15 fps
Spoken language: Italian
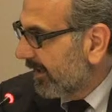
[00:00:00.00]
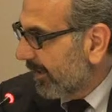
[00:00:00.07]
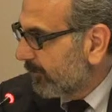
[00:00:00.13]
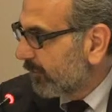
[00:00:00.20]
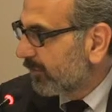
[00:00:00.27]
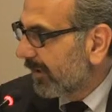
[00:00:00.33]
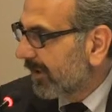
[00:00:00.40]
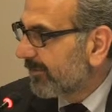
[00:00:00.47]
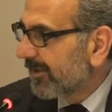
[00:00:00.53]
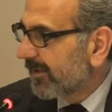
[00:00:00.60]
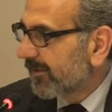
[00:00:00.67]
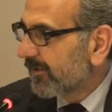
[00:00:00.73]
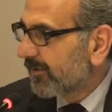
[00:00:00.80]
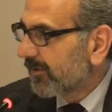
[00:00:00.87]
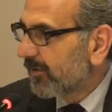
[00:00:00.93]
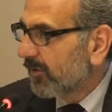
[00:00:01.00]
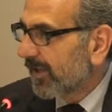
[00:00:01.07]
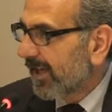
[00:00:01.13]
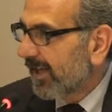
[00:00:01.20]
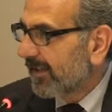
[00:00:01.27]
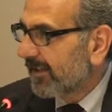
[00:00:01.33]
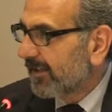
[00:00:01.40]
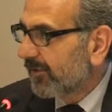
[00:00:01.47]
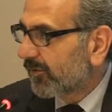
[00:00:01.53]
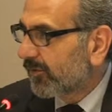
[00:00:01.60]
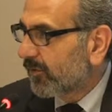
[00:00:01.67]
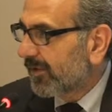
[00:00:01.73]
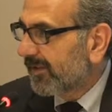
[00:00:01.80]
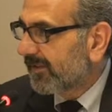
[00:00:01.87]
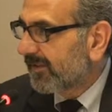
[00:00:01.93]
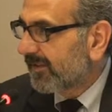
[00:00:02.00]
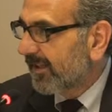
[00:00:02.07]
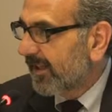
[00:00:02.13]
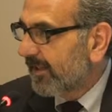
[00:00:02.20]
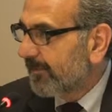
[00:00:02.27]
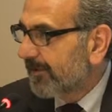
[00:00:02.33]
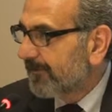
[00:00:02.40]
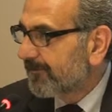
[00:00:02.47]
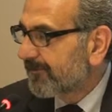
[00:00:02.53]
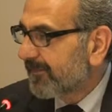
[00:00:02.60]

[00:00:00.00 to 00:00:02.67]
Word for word: alle amministrazioni locali su questi temi.